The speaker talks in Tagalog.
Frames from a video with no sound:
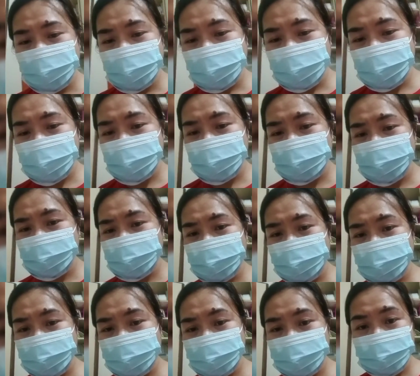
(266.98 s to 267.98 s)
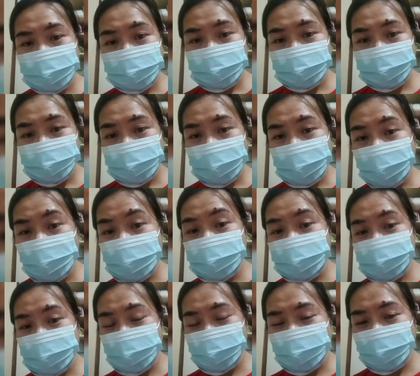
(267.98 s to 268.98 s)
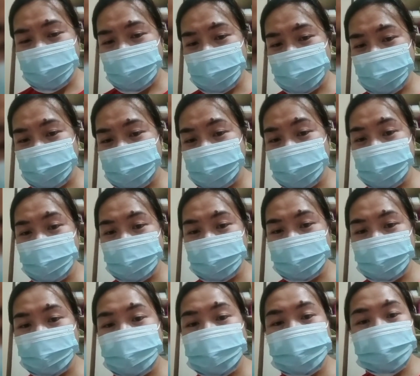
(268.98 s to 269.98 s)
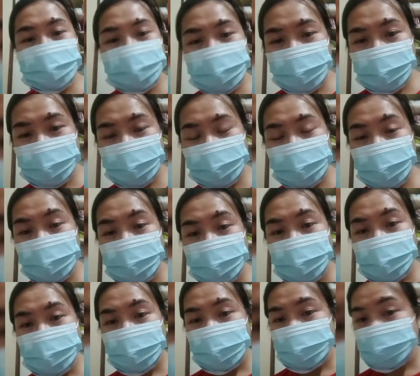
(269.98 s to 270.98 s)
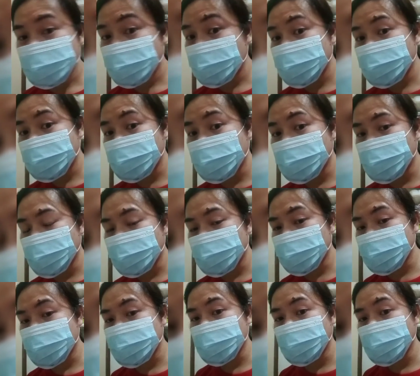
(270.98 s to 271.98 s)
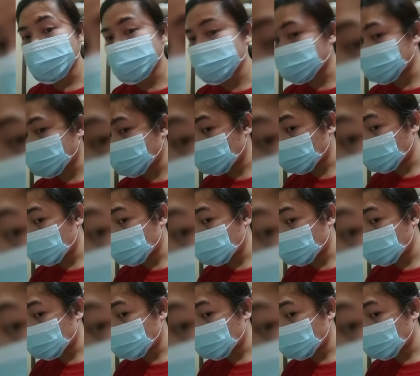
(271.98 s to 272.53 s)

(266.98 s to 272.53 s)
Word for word: baka daw, pag ipis daw pumasok dyan, talagang sisigaw ka sa sakit.